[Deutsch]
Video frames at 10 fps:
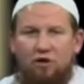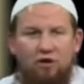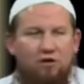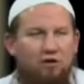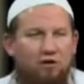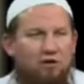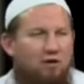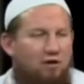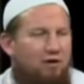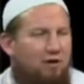äh,
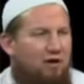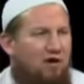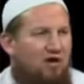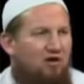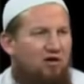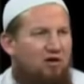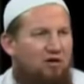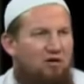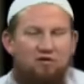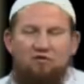äh, äh
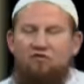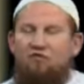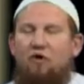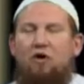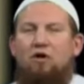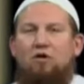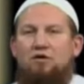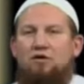vor,